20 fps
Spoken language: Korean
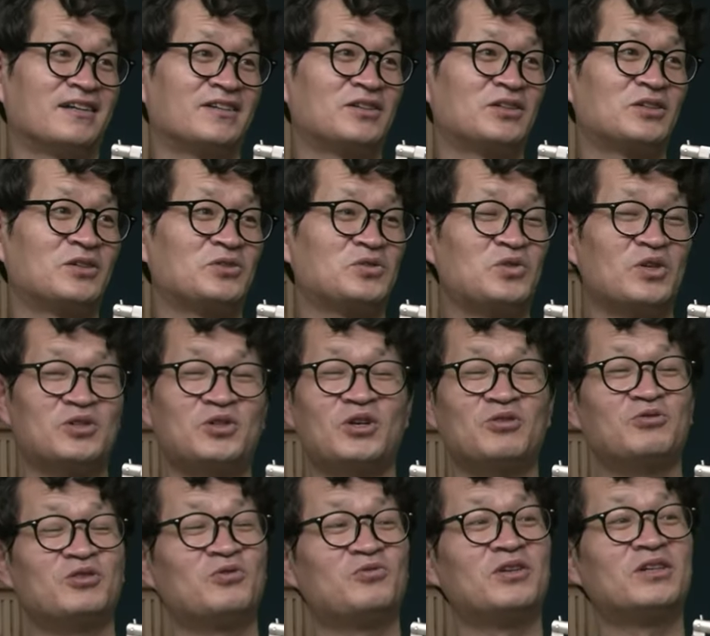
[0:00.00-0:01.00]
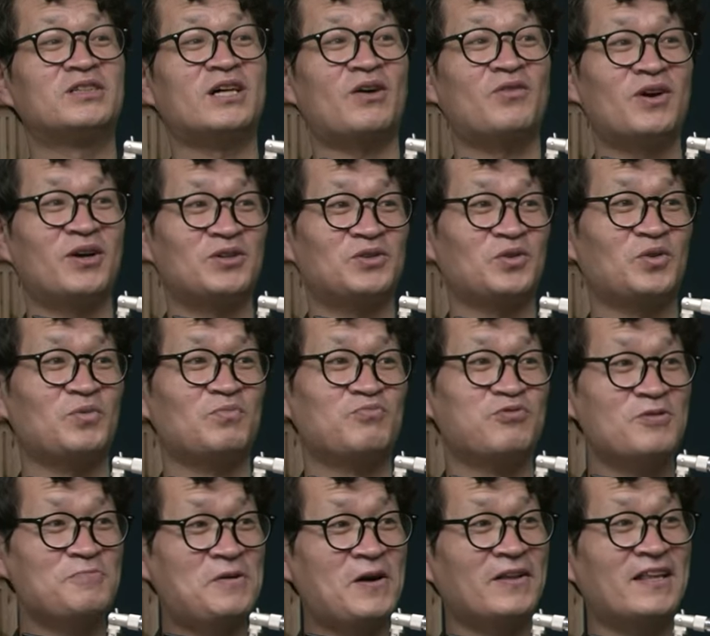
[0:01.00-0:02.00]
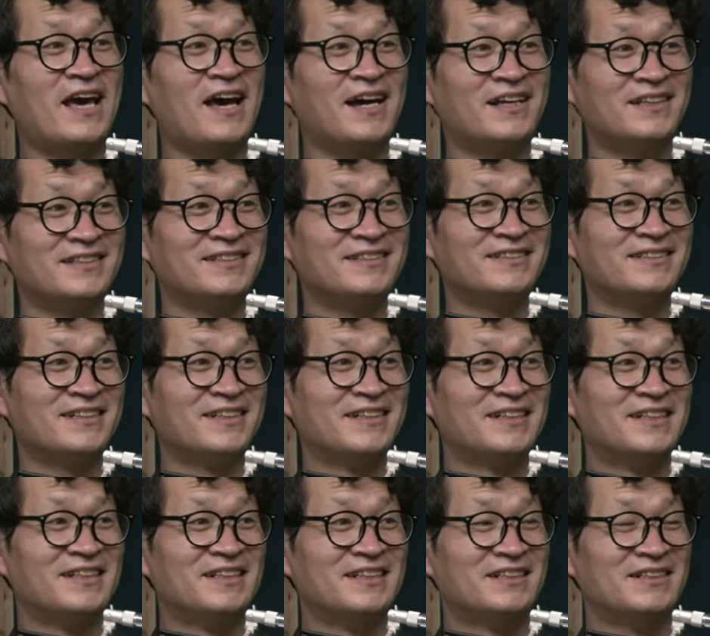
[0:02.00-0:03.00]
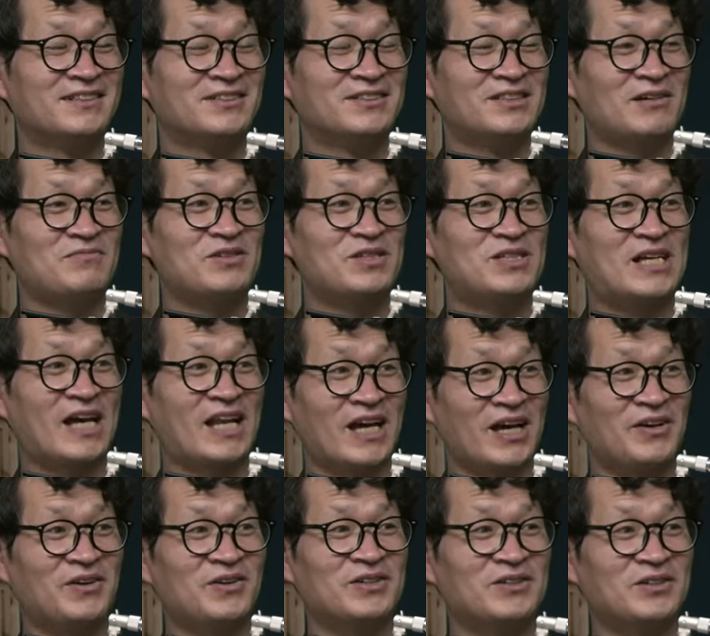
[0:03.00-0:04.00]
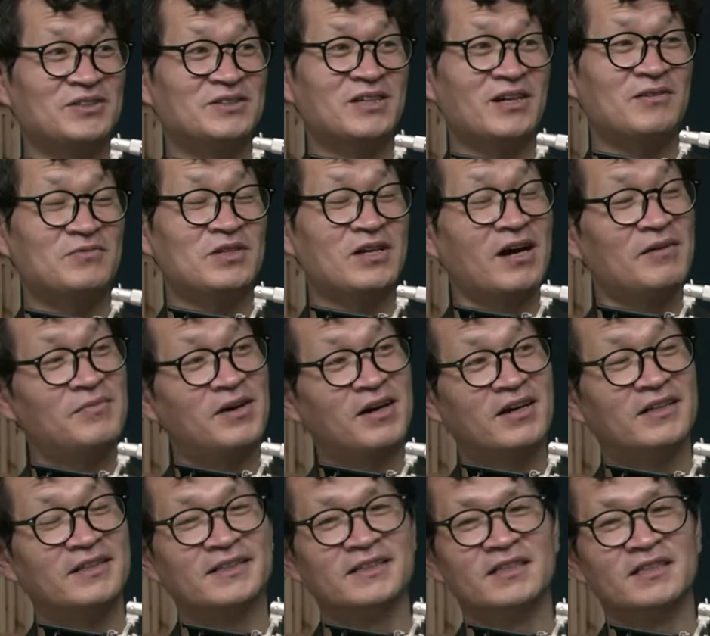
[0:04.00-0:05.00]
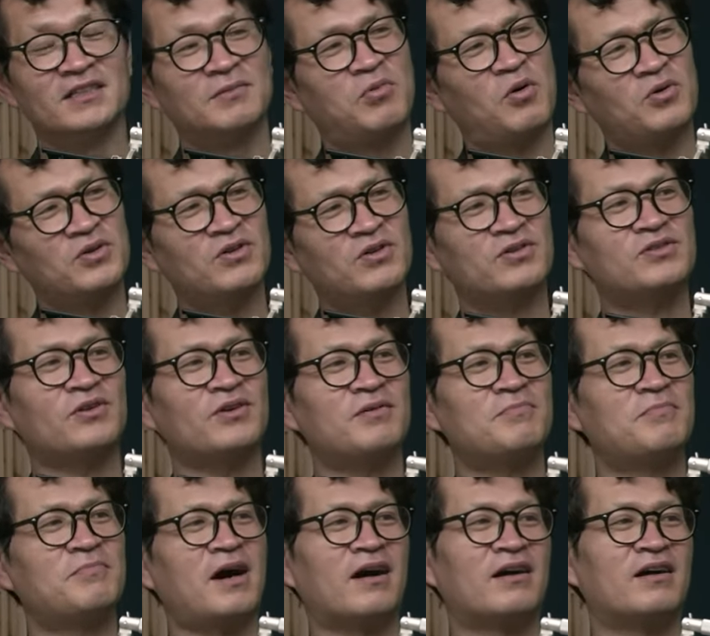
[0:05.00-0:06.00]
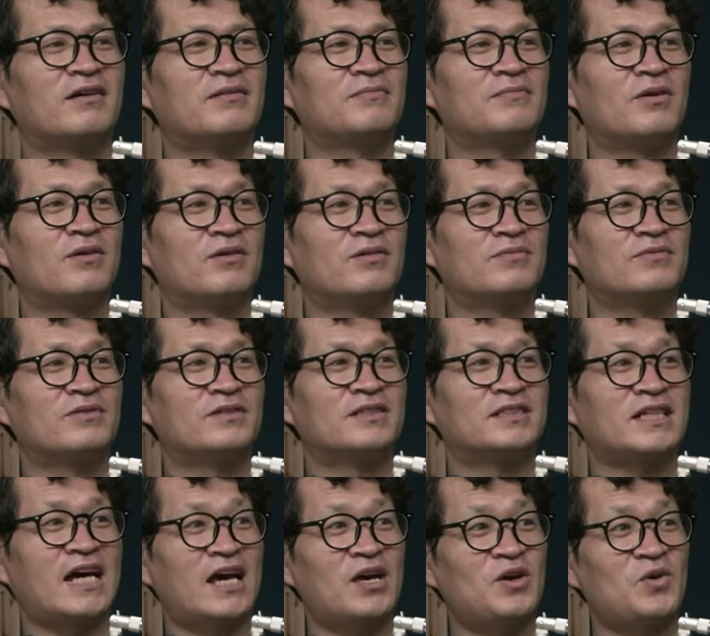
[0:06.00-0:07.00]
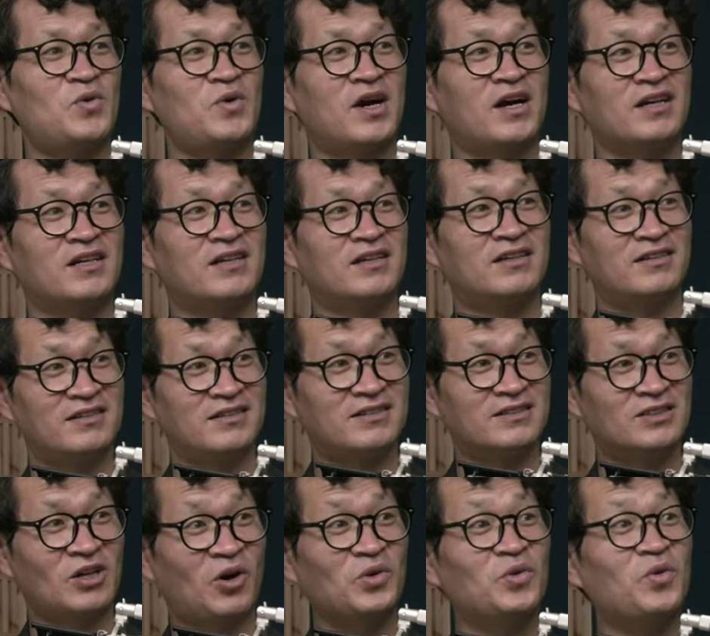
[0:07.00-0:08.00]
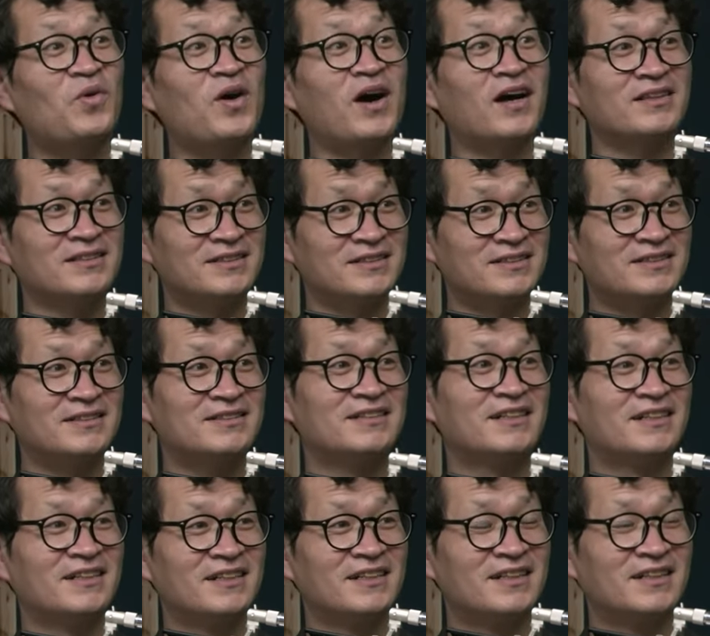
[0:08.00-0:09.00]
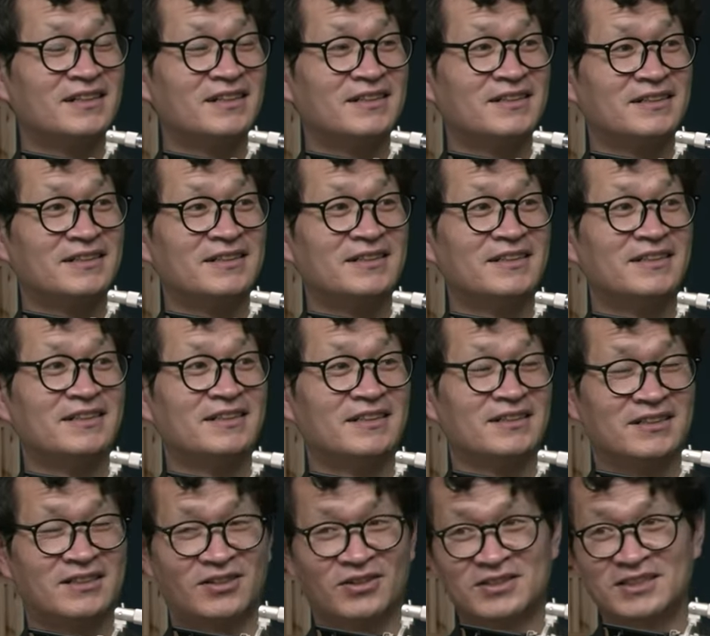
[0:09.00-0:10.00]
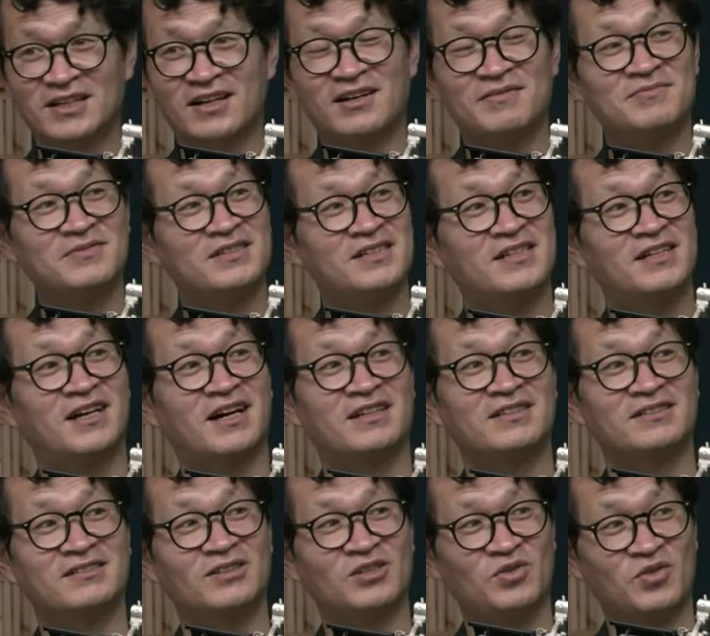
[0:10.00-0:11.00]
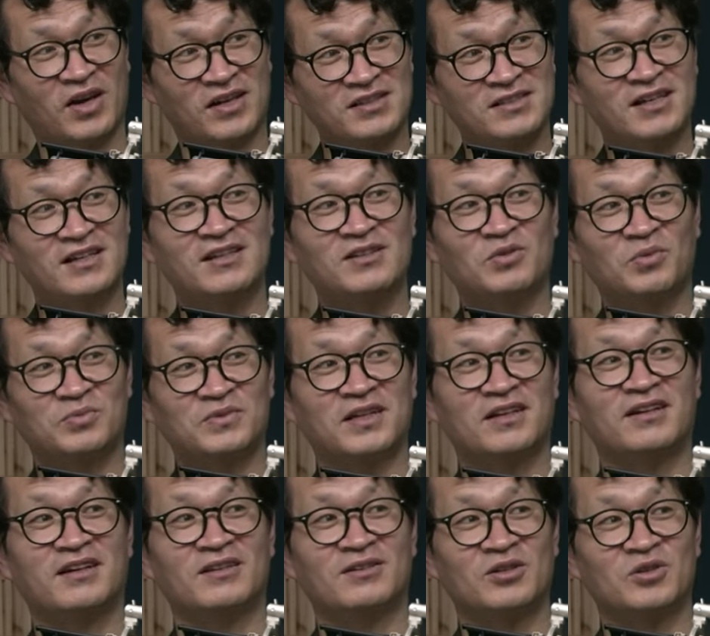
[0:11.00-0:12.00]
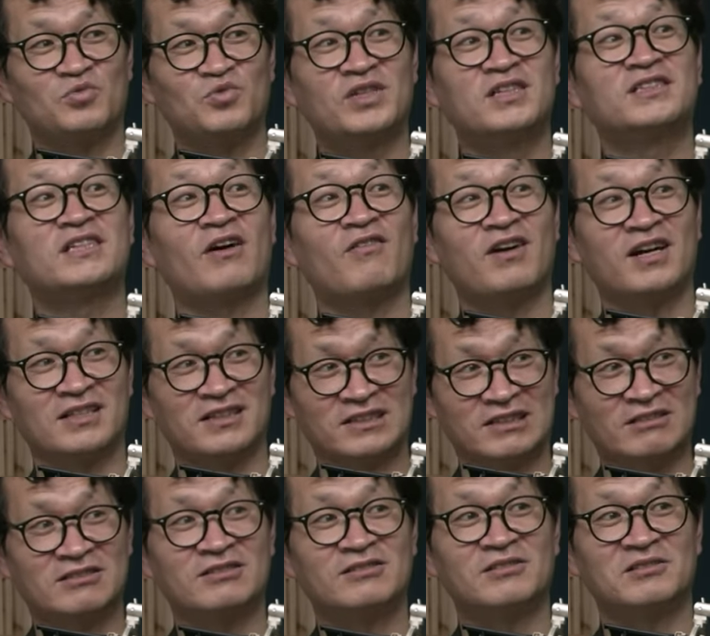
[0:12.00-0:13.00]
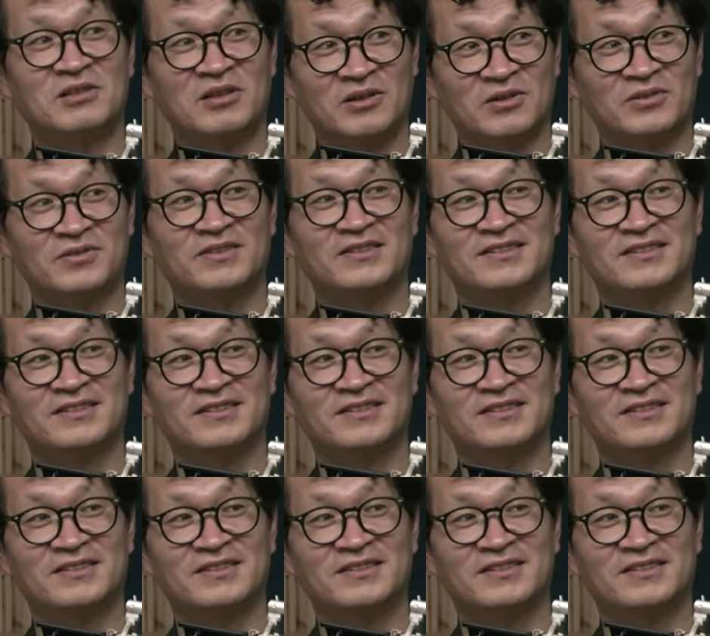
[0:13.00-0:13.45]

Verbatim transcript: 그래서 최근에 우리 사회에서도 불편해하는 그런 사람 있잖아요. 그런 예. 사람들은 아마 폭력적인 방법을 사용하기를 선호하는 예, 빨갱이는 다 죽여도 된다 그런 그러잖아 사람들일 가능성이 굉장히 높다라는 거 위기 상황이 있었을 때요.